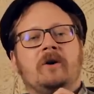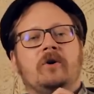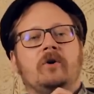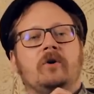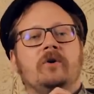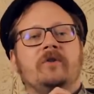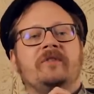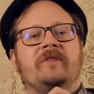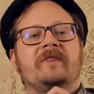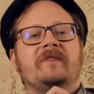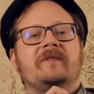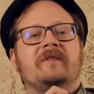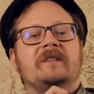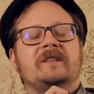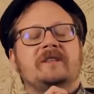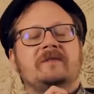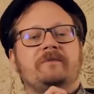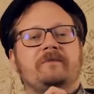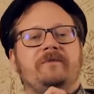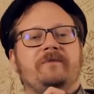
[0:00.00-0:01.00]
Und
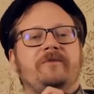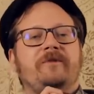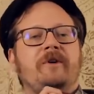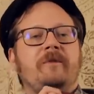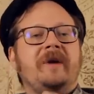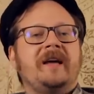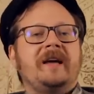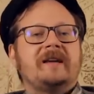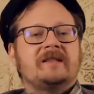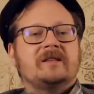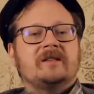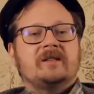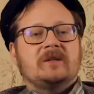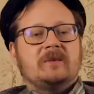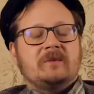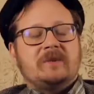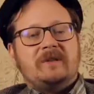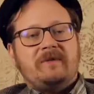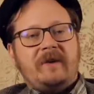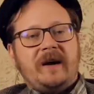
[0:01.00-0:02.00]
vom ersten
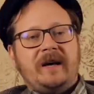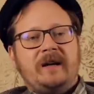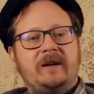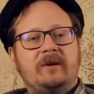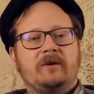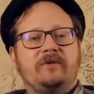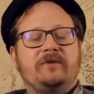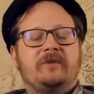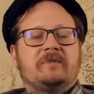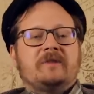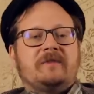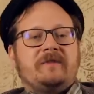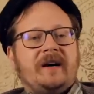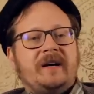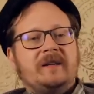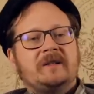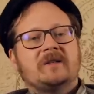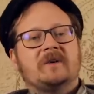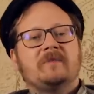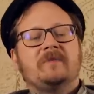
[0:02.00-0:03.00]
zum zweiten und vom
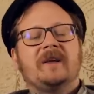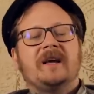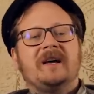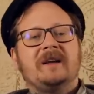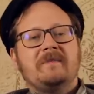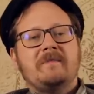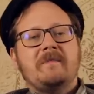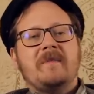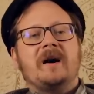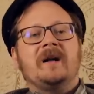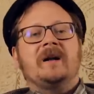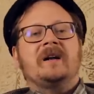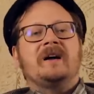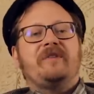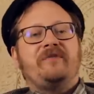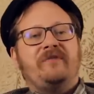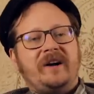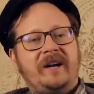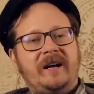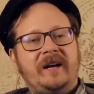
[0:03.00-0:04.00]
zweiten zum dritten Mal,
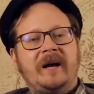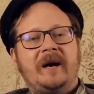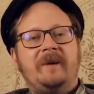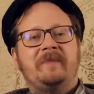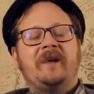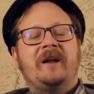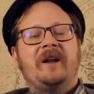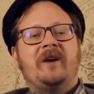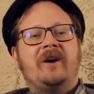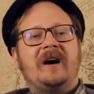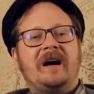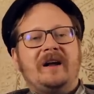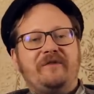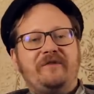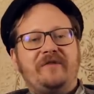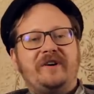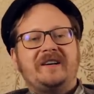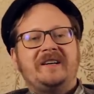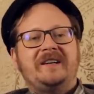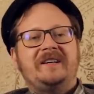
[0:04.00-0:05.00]
da fallen einem dann auch
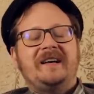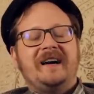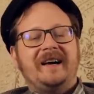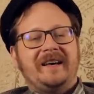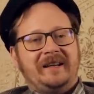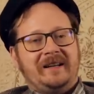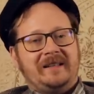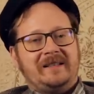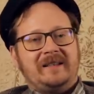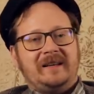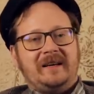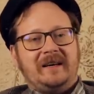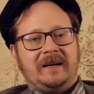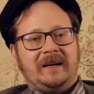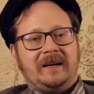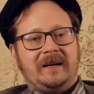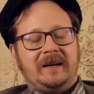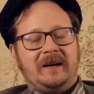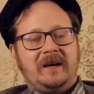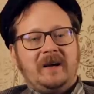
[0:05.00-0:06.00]
einfach Details
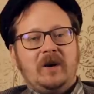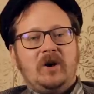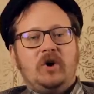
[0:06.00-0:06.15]
ein.